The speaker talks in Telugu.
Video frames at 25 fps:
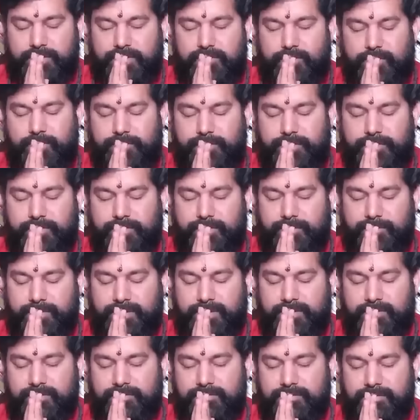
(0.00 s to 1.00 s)
శ్రీ గురుభ్యో
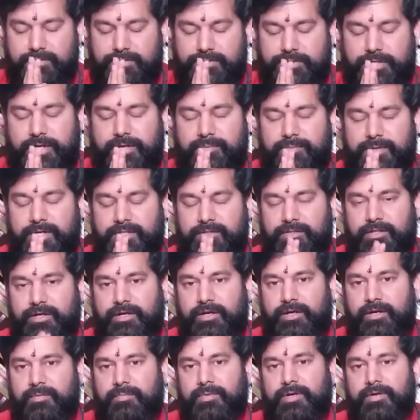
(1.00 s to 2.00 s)
నమ
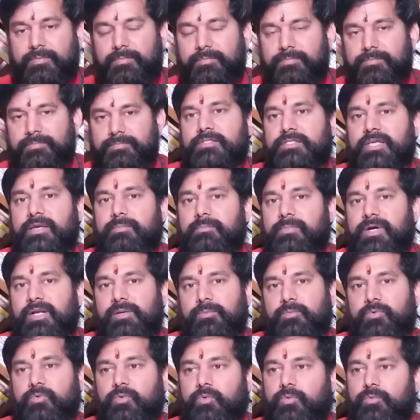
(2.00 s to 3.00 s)
శ్రీమాత్రే నమ శ్రీ
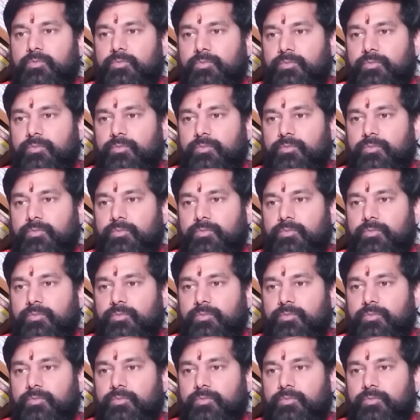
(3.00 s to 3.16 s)
మనము